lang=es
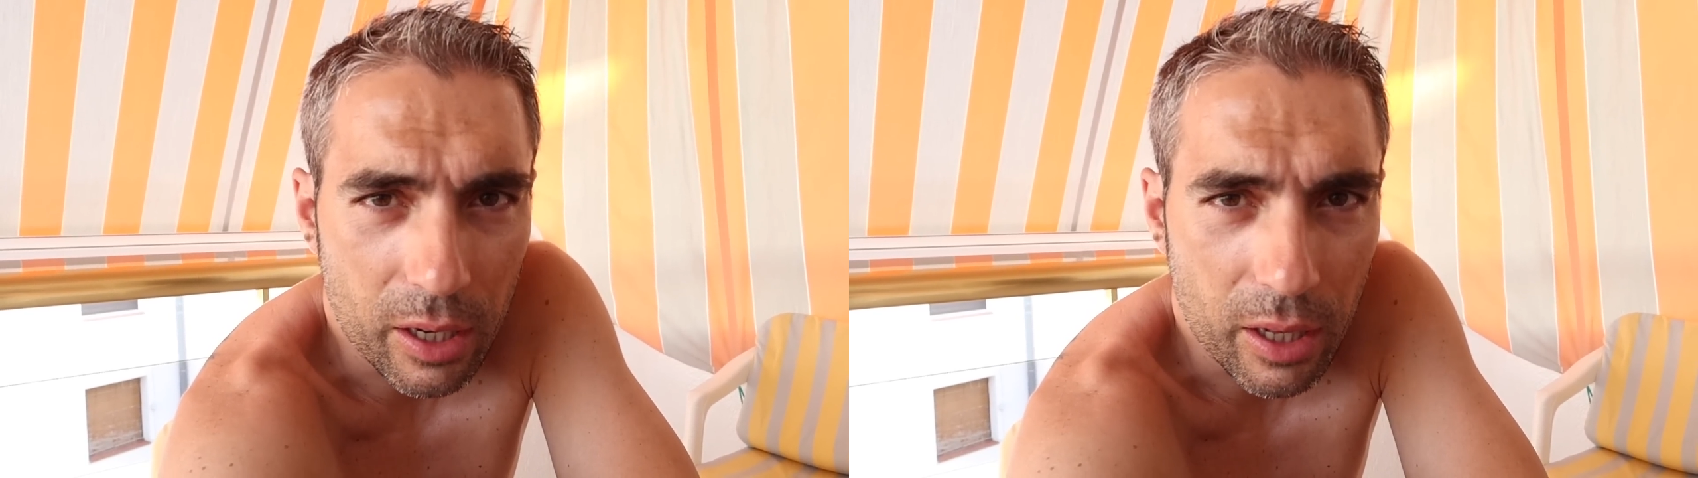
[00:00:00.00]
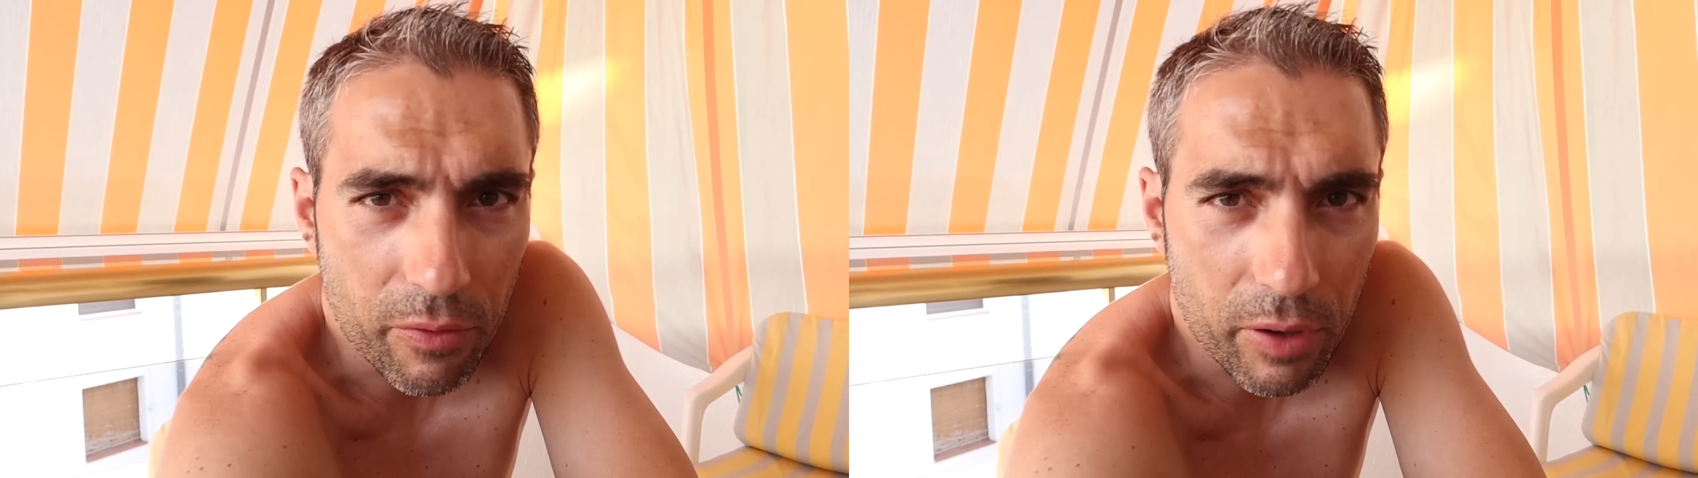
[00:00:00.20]

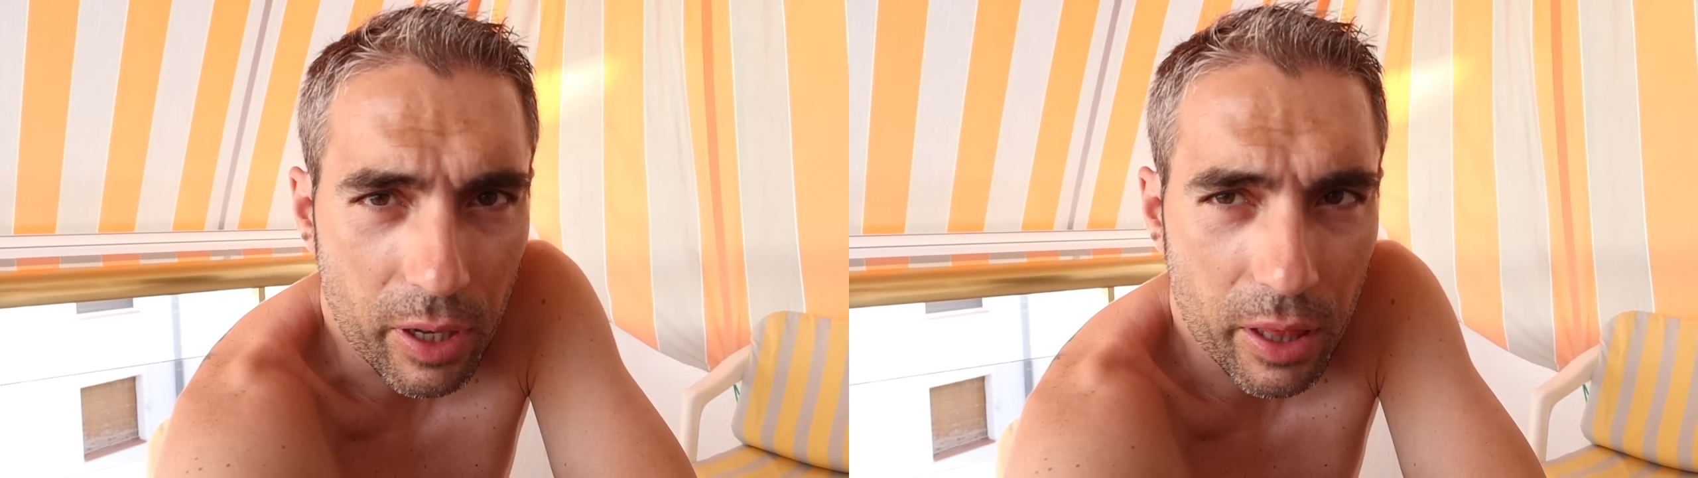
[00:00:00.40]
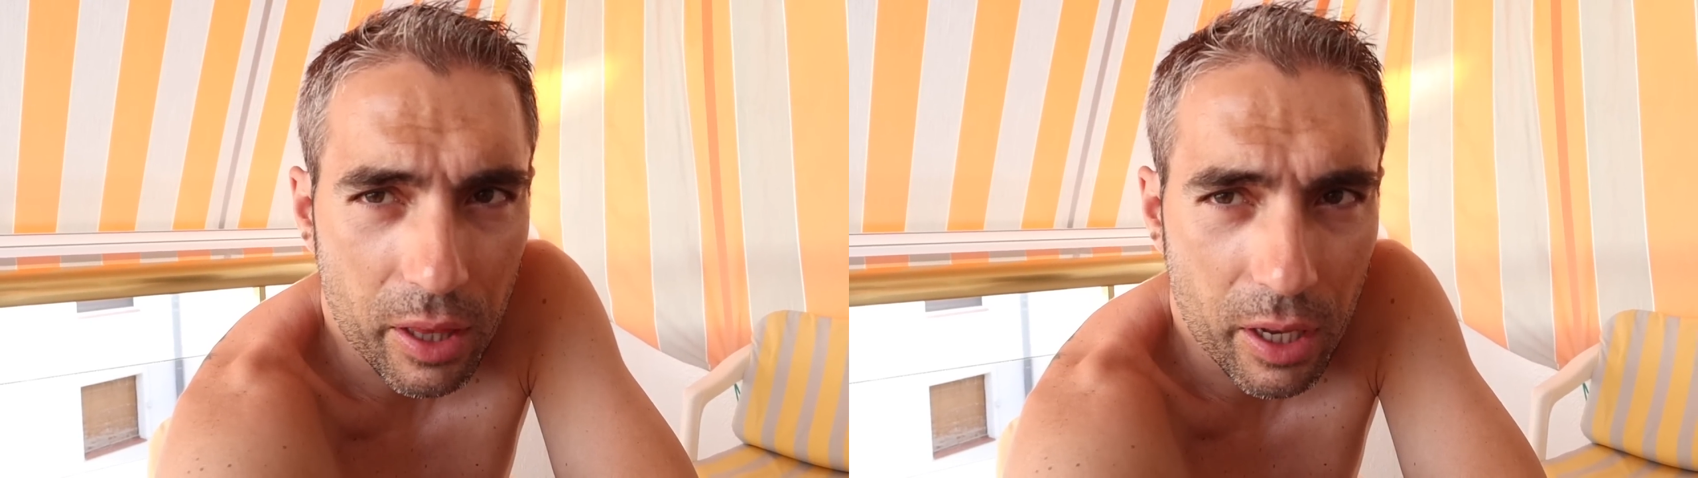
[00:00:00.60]
la
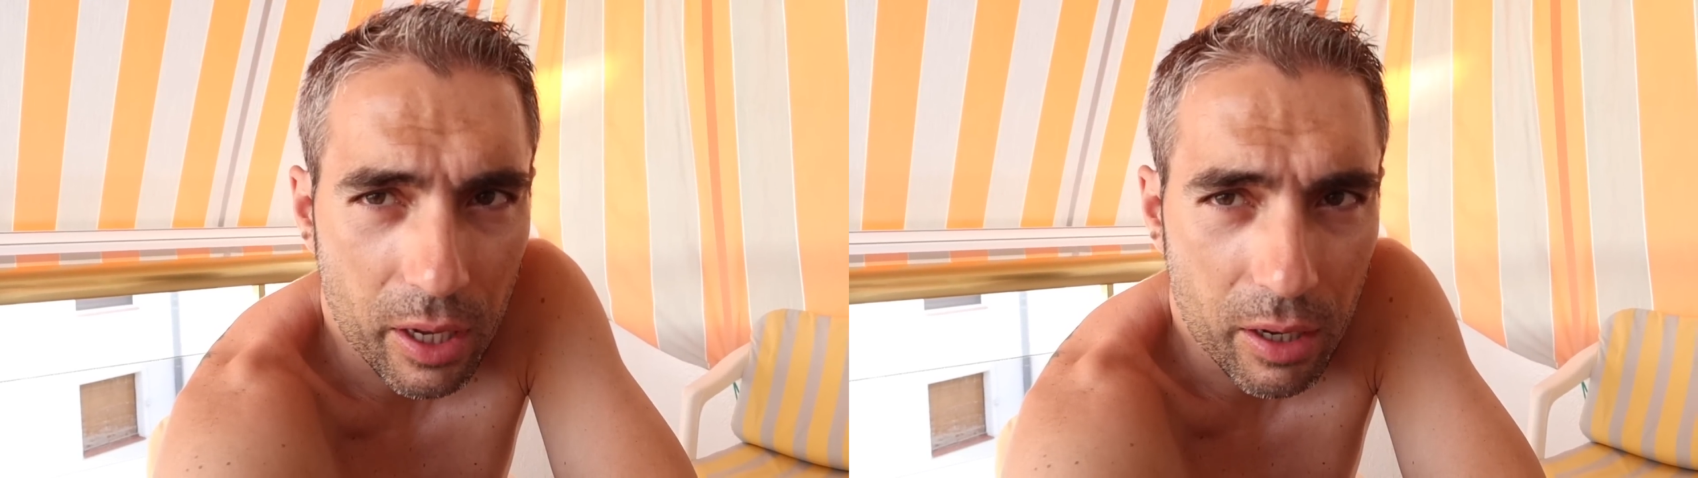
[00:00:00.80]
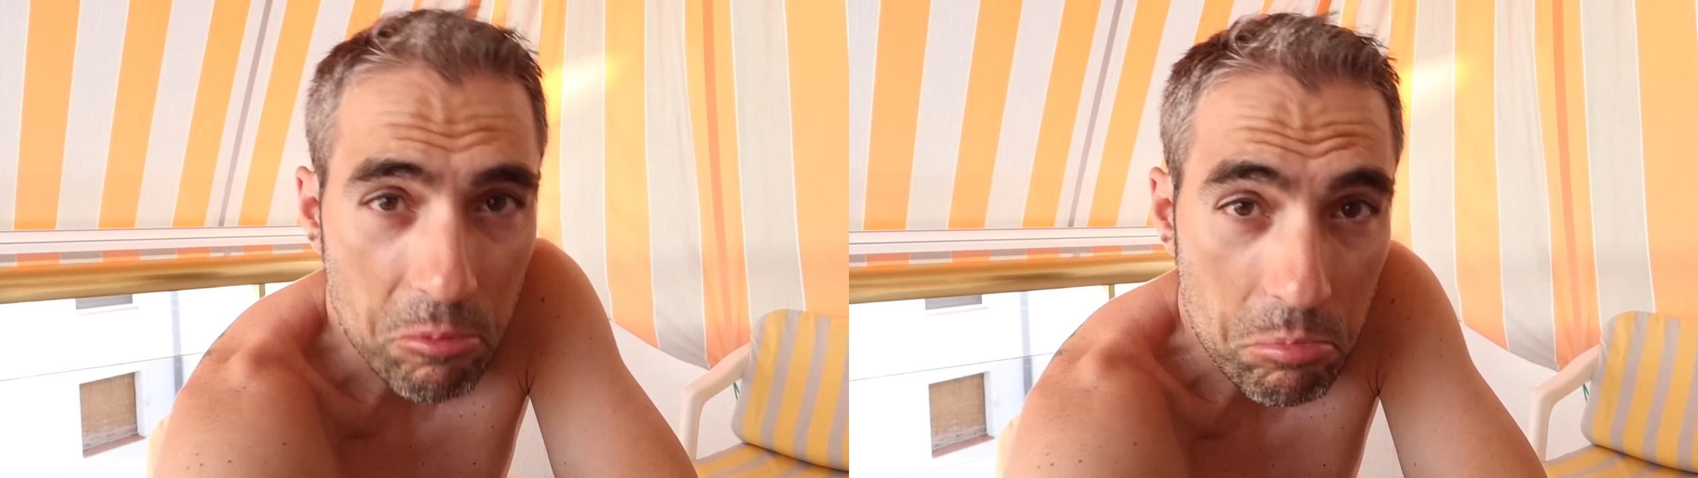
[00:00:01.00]

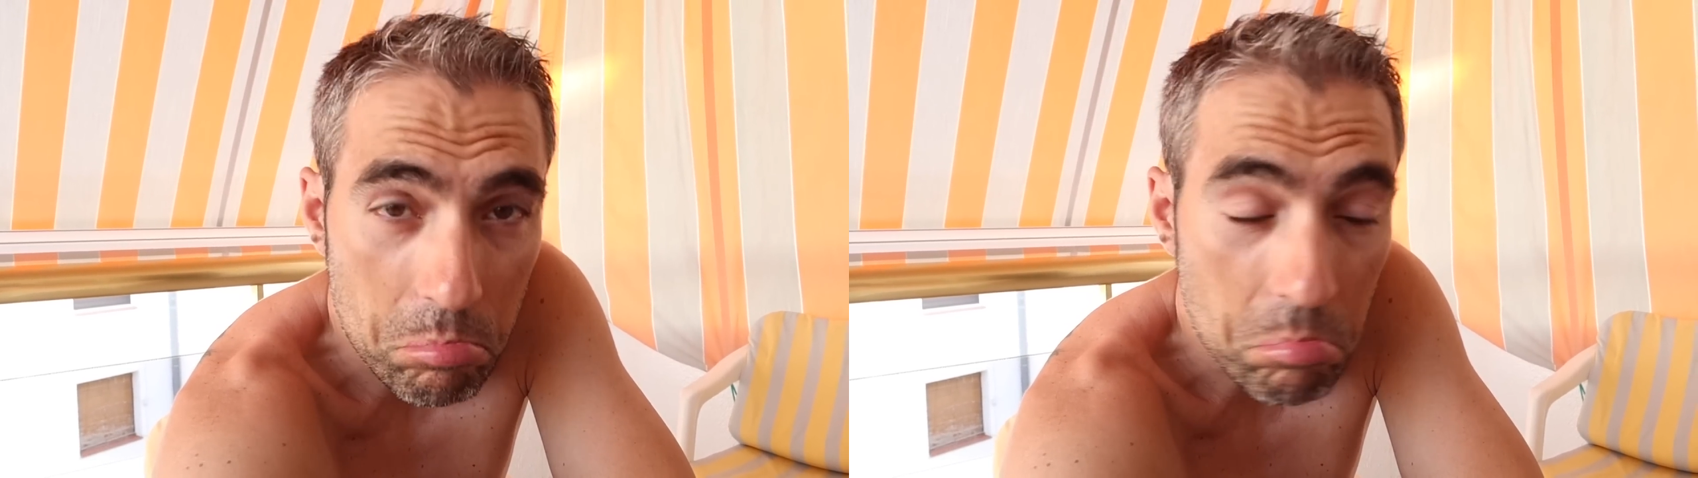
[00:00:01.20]
diferencia